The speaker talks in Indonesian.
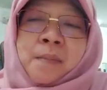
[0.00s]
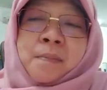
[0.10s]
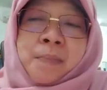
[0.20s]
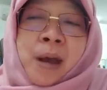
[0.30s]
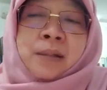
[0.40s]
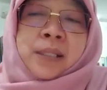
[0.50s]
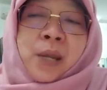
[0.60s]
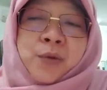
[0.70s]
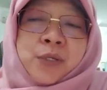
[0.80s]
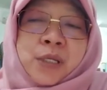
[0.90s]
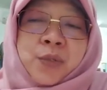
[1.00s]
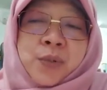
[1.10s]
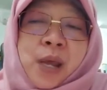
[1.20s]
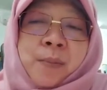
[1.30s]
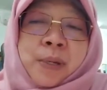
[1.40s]
bank seharusnya
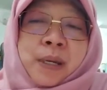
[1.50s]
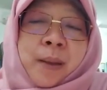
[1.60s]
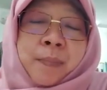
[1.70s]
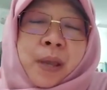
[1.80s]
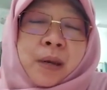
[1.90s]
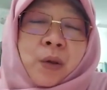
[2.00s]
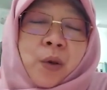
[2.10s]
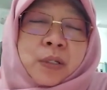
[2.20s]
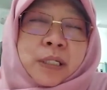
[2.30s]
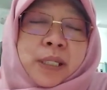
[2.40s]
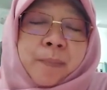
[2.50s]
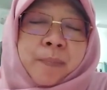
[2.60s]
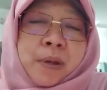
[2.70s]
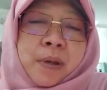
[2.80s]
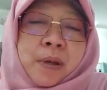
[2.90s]
sudah menerapkan konsep
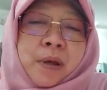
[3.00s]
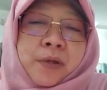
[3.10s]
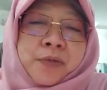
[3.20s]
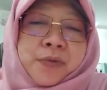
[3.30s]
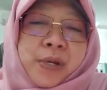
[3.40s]
uh,